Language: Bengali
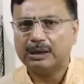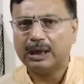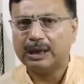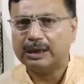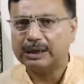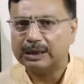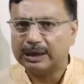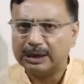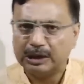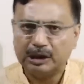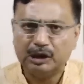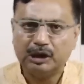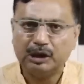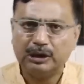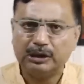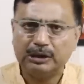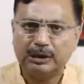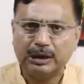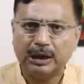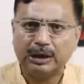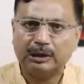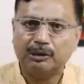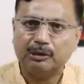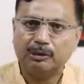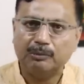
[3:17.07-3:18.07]
তাদের এই
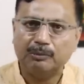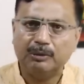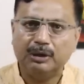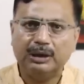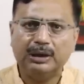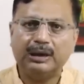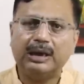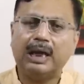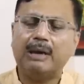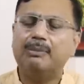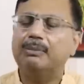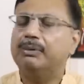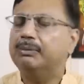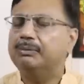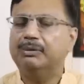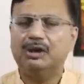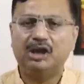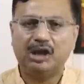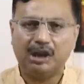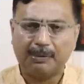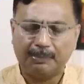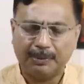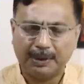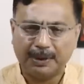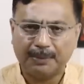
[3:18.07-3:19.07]
সিদ্ধান্ত বলে দাবি
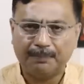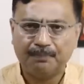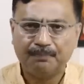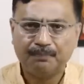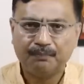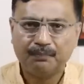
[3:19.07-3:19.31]
বিজেপি